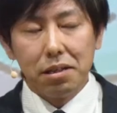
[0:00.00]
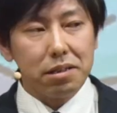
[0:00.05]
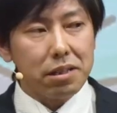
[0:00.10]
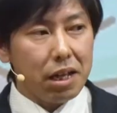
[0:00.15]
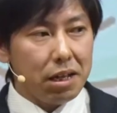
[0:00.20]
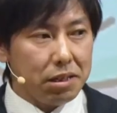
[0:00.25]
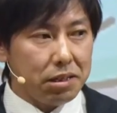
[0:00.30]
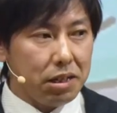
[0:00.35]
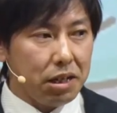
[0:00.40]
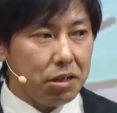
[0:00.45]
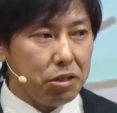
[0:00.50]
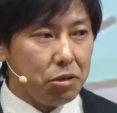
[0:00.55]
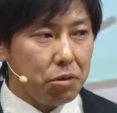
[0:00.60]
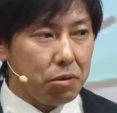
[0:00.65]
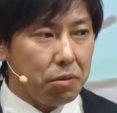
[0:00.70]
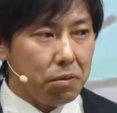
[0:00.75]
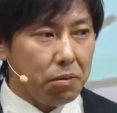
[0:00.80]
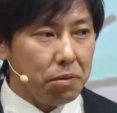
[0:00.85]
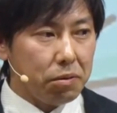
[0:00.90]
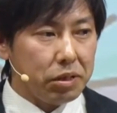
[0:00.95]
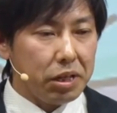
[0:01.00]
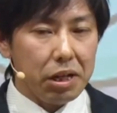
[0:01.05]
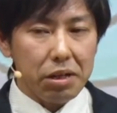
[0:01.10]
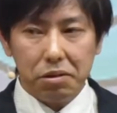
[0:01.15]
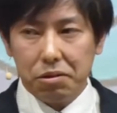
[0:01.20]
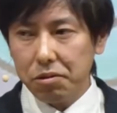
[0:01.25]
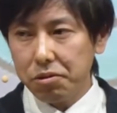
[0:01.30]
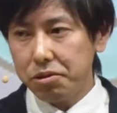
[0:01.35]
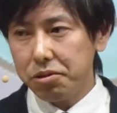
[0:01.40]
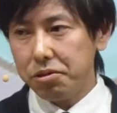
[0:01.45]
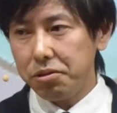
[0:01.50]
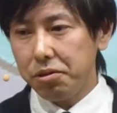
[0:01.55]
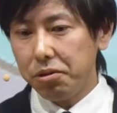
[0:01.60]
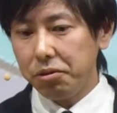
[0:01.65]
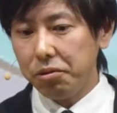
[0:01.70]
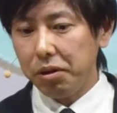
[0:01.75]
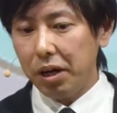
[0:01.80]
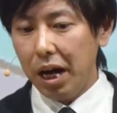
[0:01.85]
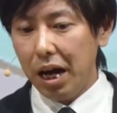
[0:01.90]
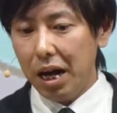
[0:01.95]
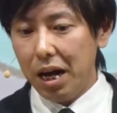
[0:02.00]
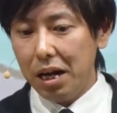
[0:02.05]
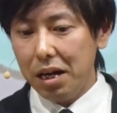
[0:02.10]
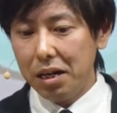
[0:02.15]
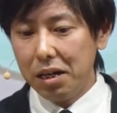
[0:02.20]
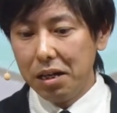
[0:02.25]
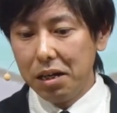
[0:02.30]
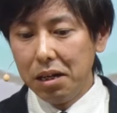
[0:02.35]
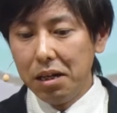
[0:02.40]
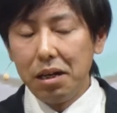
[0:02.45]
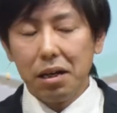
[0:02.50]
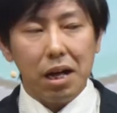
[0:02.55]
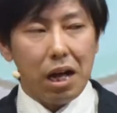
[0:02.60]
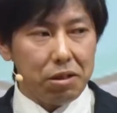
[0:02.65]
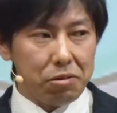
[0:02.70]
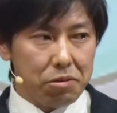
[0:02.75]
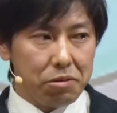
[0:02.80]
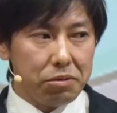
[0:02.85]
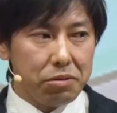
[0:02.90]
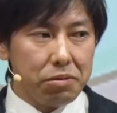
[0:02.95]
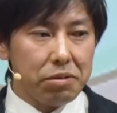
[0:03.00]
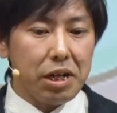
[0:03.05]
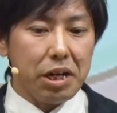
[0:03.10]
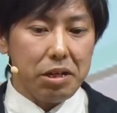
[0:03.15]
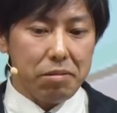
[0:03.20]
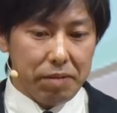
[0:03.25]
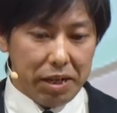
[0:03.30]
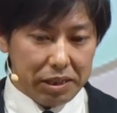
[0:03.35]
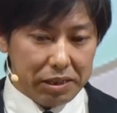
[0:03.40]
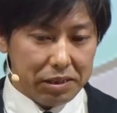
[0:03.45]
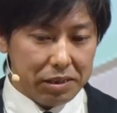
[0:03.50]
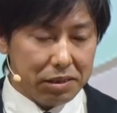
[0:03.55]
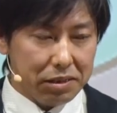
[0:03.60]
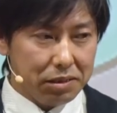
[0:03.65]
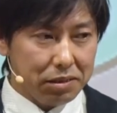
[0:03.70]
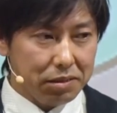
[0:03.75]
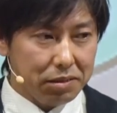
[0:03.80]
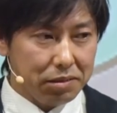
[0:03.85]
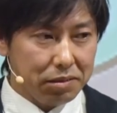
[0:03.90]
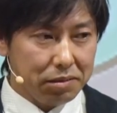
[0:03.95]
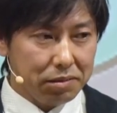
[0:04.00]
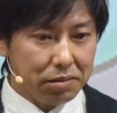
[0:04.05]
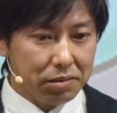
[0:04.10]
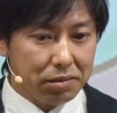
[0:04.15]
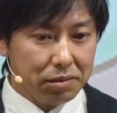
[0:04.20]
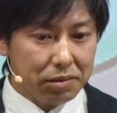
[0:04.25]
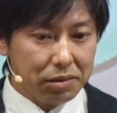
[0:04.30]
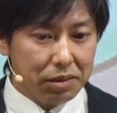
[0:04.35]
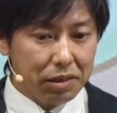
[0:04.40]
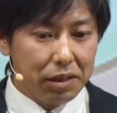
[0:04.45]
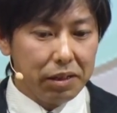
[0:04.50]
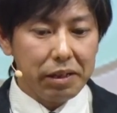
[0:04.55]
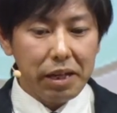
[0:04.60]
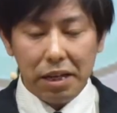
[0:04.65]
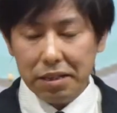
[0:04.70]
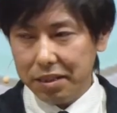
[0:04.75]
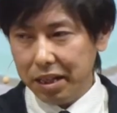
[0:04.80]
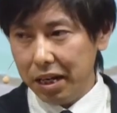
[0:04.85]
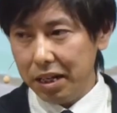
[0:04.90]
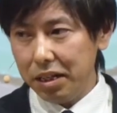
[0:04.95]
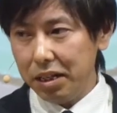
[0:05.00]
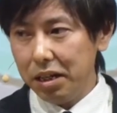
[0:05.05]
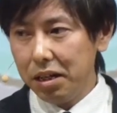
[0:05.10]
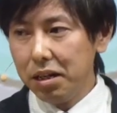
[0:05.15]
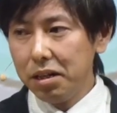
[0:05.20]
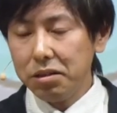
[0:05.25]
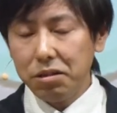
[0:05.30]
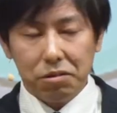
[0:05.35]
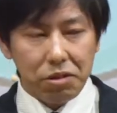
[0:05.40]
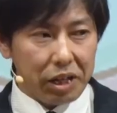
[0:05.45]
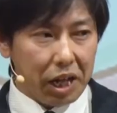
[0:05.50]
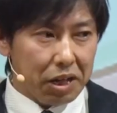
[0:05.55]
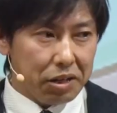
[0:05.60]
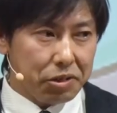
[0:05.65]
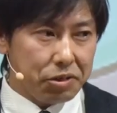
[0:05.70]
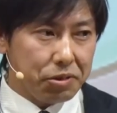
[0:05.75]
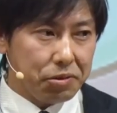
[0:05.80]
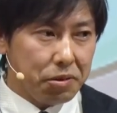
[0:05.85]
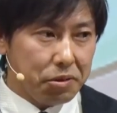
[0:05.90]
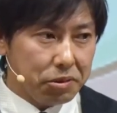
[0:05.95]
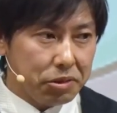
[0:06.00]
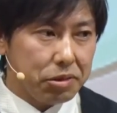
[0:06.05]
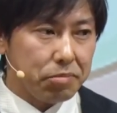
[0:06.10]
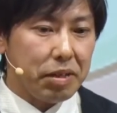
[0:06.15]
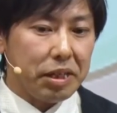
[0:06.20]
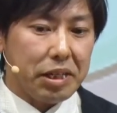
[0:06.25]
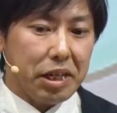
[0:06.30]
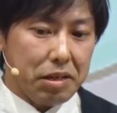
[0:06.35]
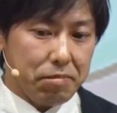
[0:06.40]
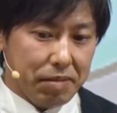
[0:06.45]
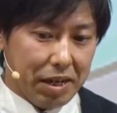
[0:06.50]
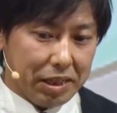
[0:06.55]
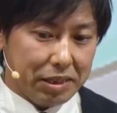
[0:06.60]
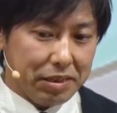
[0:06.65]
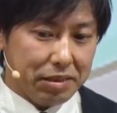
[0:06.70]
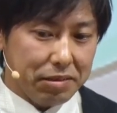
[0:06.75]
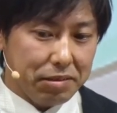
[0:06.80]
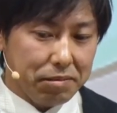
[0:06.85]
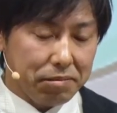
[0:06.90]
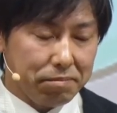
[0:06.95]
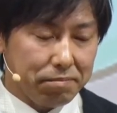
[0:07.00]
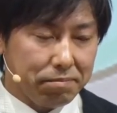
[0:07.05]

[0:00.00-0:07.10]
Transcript: 再生医療を提供することが可能となります現在その研究を進めています